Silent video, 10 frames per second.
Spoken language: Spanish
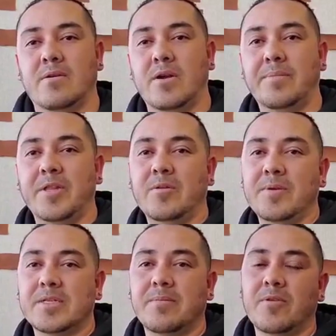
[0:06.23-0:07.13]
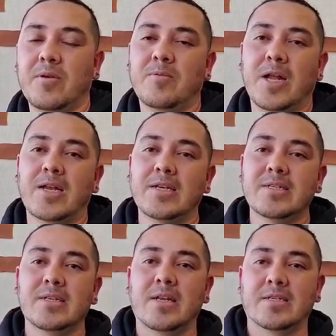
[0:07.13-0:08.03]
Hola, mi nombre es Emanuel
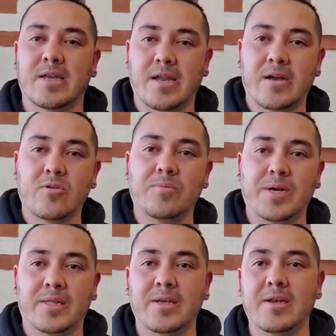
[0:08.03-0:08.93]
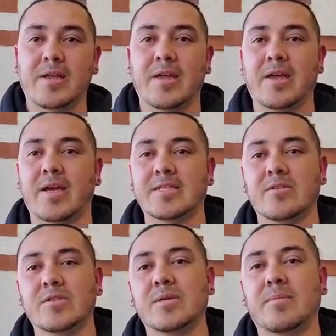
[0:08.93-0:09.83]
Morales y les quería compartir que hace
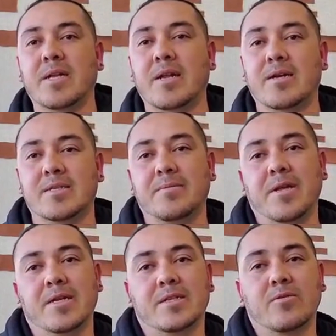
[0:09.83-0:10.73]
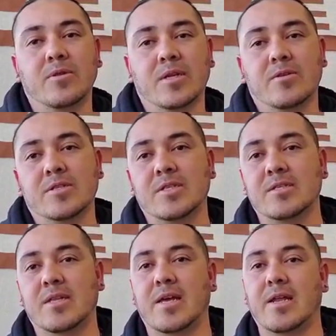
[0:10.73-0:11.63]
dos semanas recibí la segunda
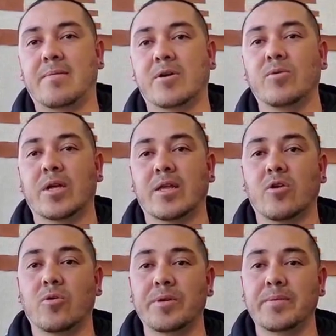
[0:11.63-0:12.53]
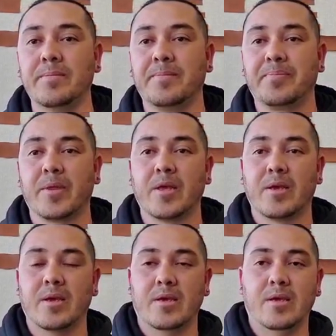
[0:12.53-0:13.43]
dosis de la vacuna de COVID
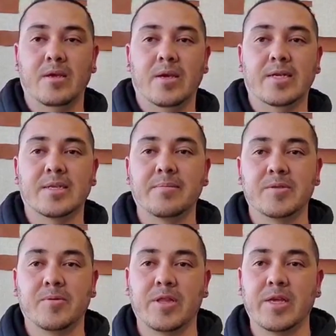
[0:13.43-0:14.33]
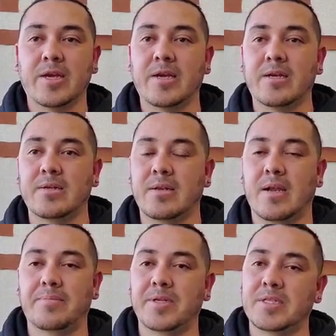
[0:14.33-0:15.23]
y ese mismo día
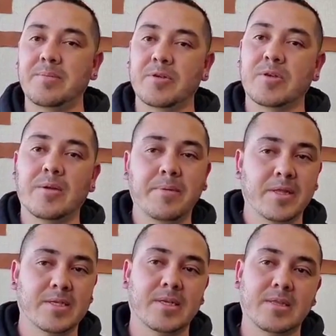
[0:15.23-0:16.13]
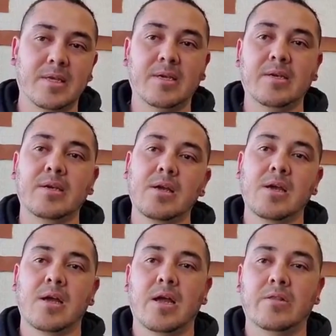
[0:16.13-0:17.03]
al principio solamente sentí
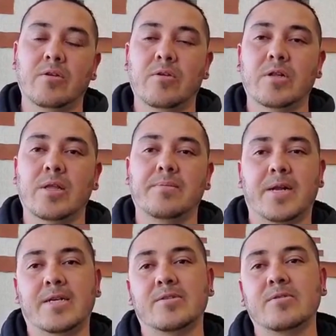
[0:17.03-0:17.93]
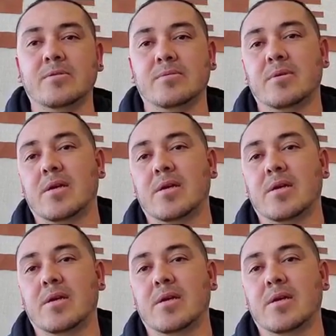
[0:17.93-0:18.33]
el dolor del brazo,